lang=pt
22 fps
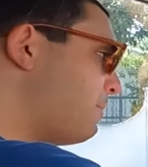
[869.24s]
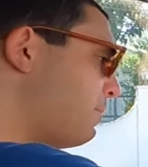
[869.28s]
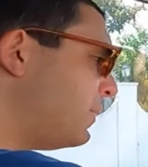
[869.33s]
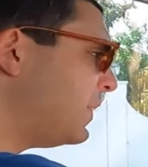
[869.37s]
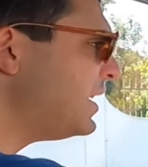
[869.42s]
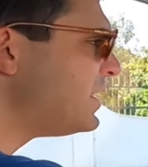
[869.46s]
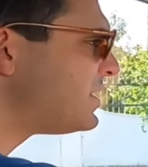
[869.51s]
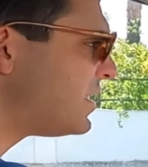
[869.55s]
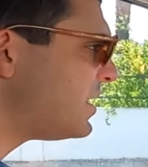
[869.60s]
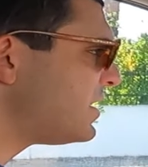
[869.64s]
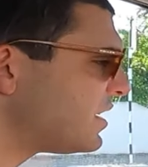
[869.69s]

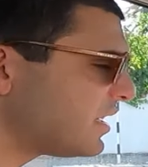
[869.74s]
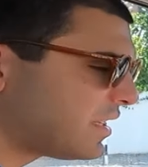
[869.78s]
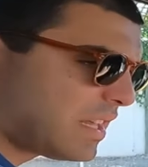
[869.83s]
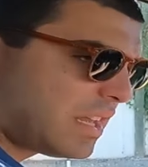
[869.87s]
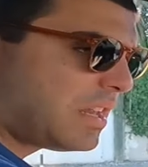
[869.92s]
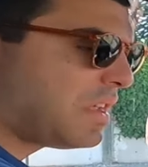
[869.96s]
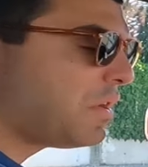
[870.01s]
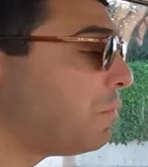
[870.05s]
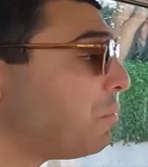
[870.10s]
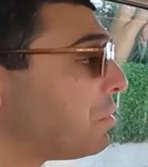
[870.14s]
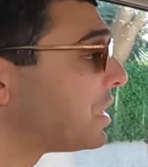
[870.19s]
nem sei se
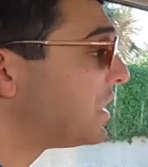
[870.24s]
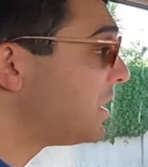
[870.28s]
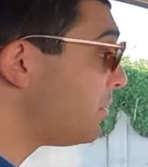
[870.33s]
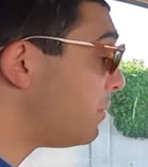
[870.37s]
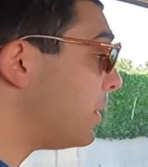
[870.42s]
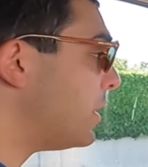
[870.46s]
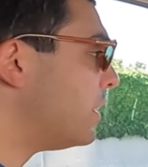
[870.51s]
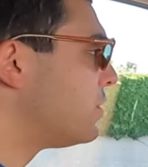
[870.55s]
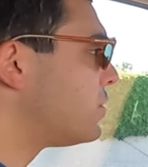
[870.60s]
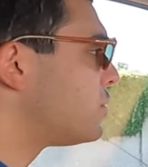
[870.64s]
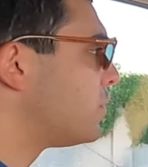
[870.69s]
até nem é um
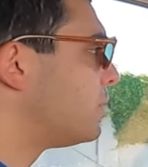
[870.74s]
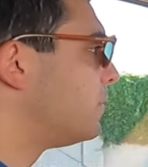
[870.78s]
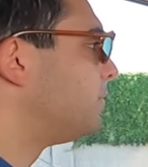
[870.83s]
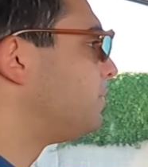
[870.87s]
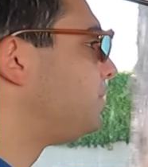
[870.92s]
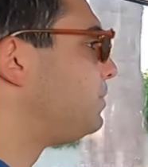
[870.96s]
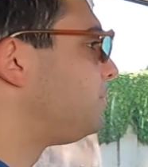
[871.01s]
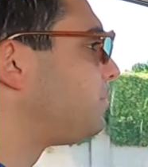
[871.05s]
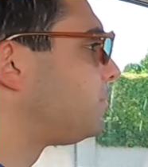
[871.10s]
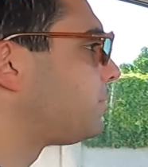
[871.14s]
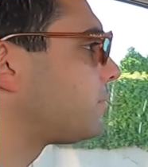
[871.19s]
bocadinho menos.
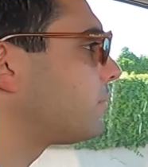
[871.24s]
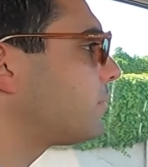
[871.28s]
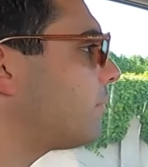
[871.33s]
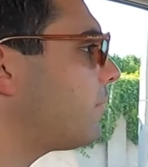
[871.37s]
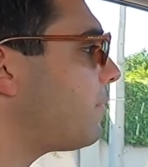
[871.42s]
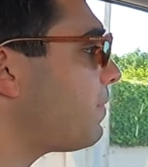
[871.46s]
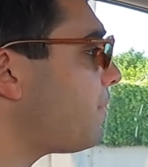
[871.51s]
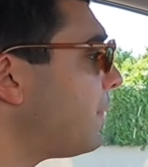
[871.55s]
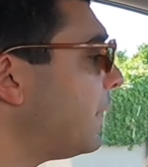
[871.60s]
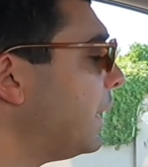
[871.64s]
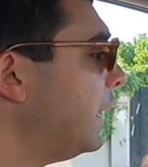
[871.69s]

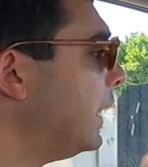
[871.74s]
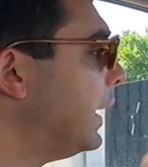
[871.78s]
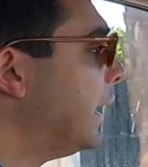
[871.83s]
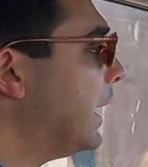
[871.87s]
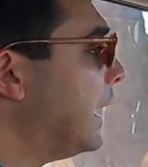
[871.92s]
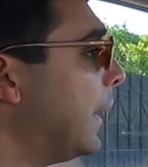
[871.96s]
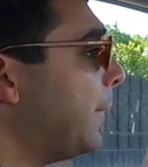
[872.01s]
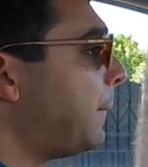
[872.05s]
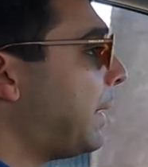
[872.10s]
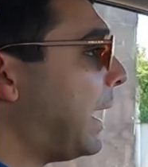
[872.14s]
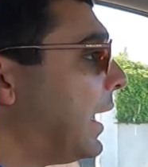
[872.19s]

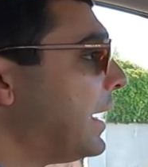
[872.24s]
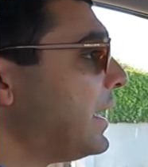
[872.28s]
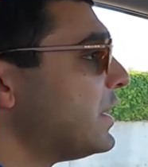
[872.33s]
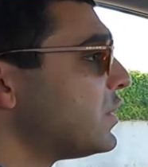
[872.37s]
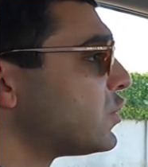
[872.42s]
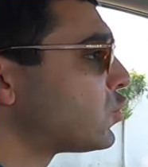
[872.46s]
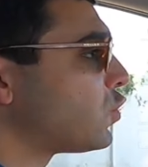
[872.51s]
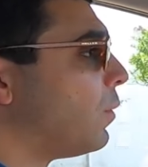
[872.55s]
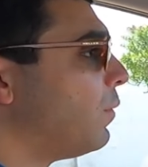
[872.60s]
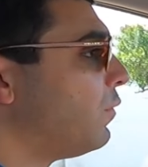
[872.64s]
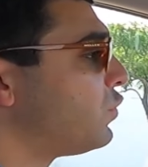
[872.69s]
Pá,
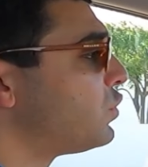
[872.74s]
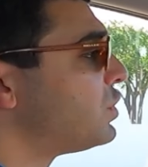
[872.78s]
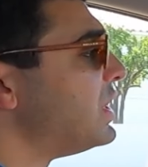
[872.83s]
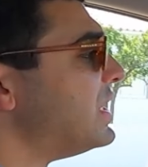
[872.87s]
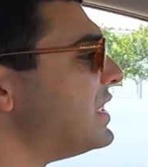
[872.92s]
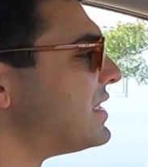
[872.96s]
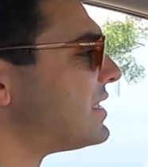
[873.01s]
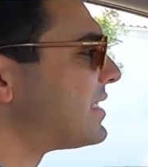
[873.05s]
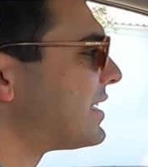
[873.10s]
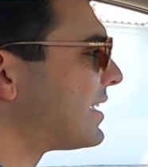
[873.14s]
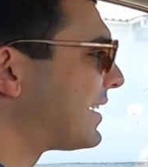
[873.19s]
este, como vos
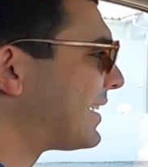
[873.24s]
disse,